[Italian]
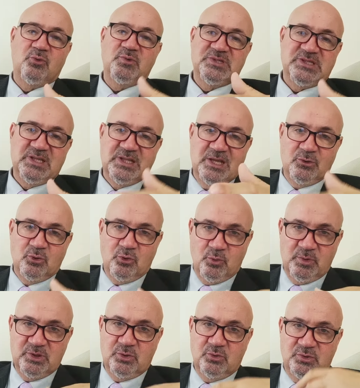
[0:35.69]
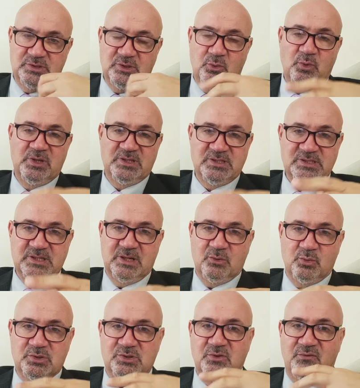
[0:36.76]
vi sta dando come conseguenza
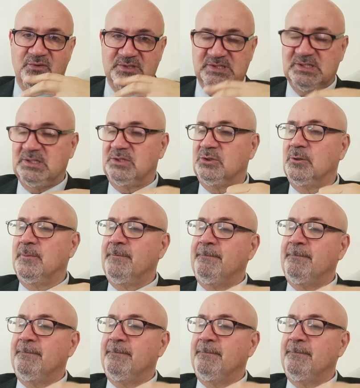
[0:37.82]
questo fastidio.